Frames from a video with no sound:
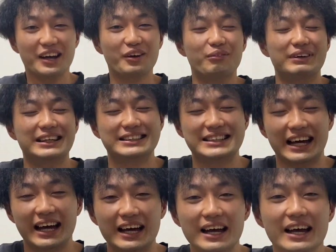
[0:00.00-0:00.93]
ごめんなさ
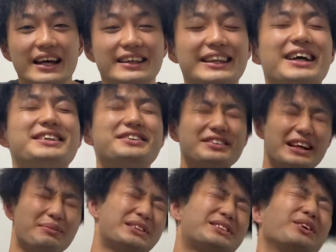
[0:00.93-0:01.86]
い。立ちくら
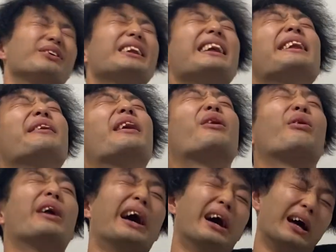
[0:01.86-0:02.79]
みそうなんだよな、これ。